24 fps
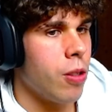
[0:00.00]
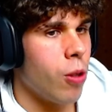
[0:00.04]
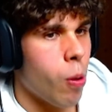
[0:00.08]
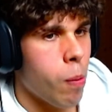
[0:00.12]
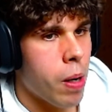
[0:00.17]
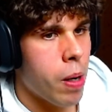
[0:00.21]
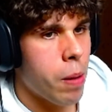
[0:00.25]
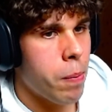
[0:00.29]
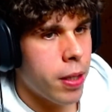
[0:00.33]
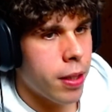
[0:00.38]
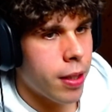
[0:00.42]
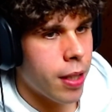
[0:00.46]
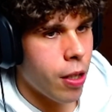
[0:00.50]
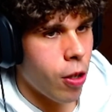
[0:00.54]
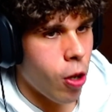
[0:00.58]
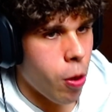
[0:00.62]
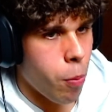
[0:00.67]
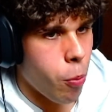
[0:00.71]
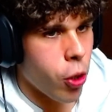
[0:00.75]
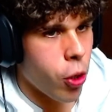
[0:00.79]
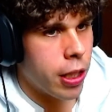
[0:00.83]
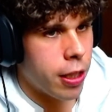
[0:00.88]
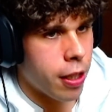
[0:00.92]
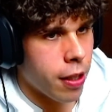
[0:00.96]
normalmente
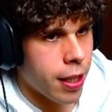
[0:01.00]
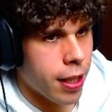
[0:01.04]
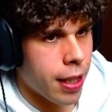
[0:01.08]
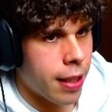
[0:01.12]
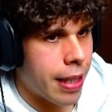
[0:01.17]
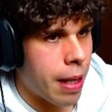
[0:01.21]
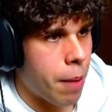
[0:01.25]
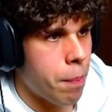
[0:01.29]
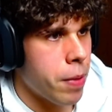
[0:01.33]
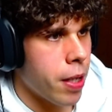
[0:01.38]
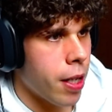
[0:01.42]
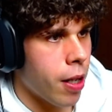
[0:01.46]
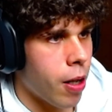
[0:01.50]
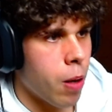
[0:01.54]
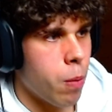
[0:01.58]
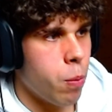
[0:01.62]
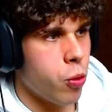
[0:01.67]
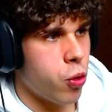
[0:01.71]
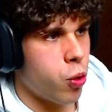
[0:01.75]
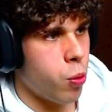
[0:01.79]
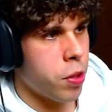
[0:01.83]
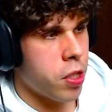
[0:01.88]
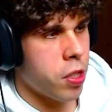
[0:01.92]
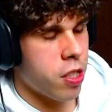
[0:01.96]
no monetizan tan bien
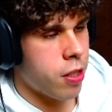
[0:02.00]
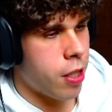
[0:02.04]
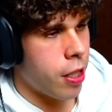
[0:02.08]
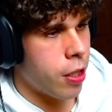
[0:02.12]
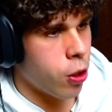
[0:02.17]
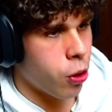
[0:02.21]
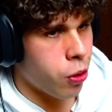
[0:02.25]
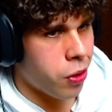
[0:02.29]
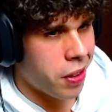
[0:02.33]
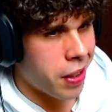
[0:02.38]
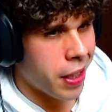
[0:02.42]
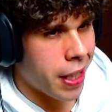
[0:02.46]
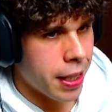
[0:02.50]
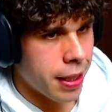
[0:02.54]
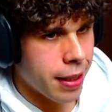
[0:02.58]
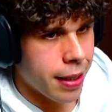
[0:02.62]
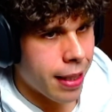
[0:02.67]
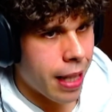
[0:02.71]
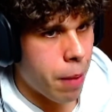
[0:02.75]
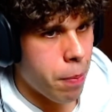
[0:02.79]
como si hubieses tenido 30